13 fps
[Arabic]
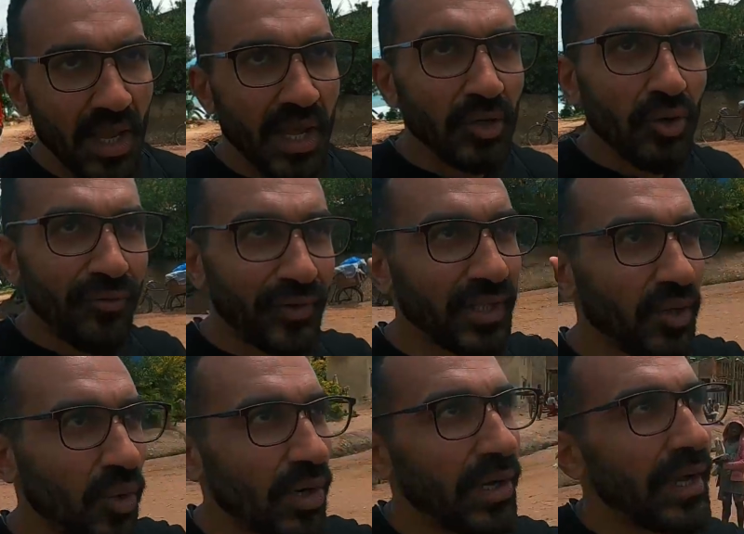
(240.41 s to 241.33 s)
آه، اليوفط
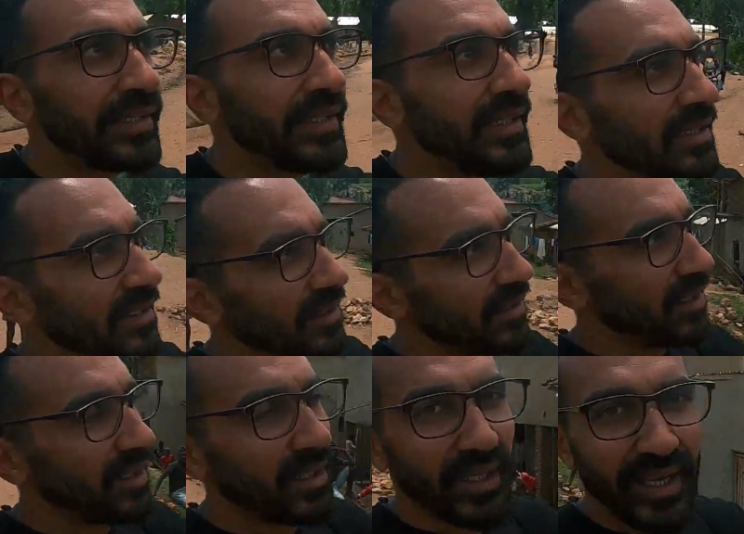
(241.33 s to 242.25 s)
اللي ورايا دي
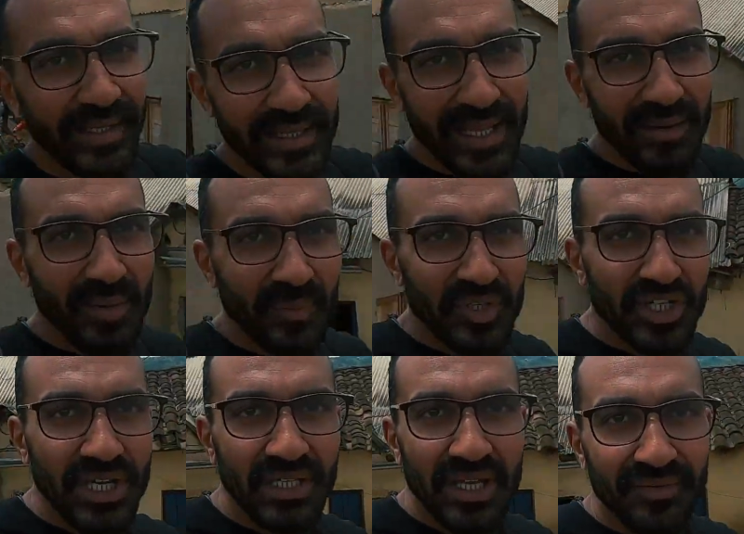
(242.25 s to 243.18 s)
آه، احنا تقريبا
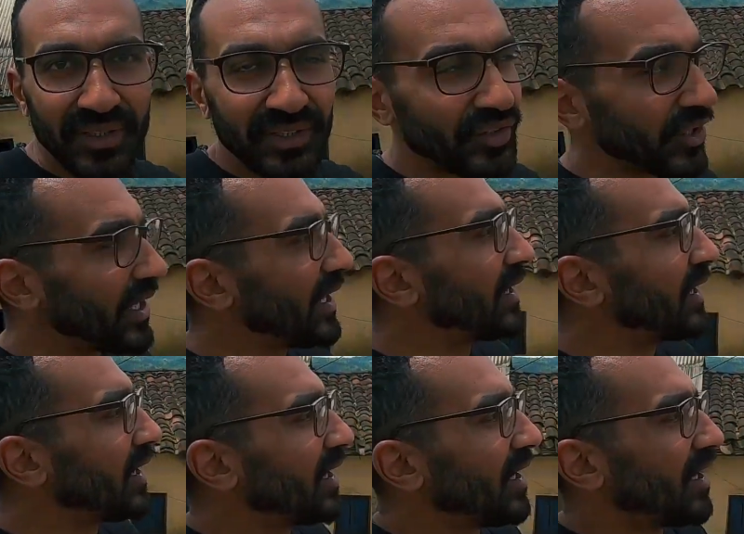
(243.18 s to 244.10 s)
مشينا في التريل
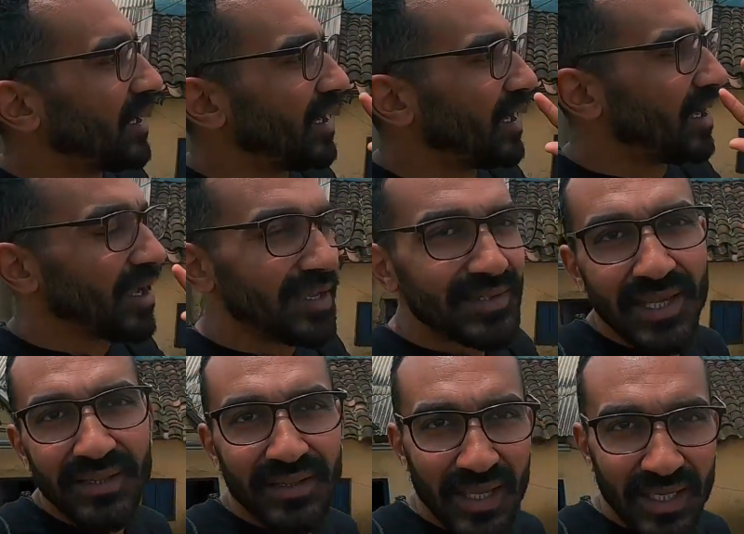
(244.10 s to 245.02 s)
6
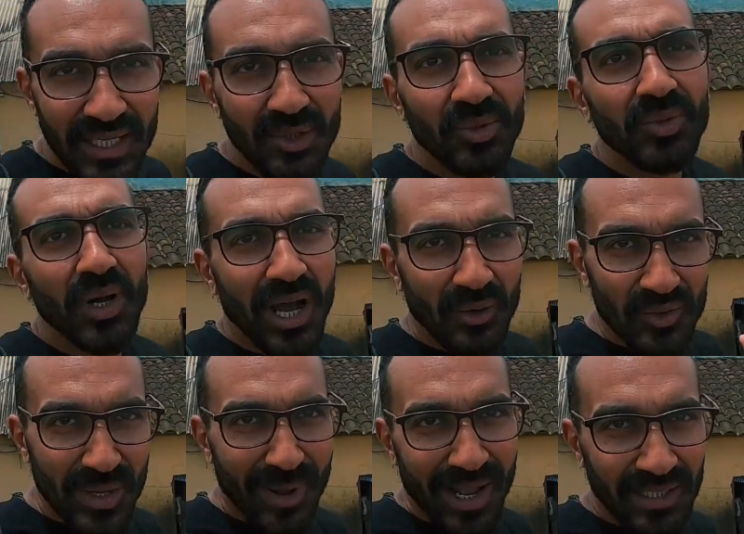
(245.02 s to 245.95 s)
آه، كيلو او
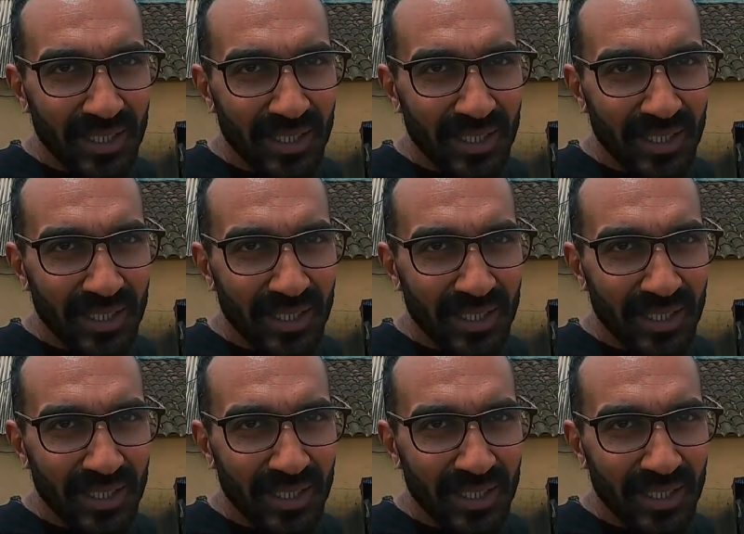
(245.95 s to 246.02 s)
7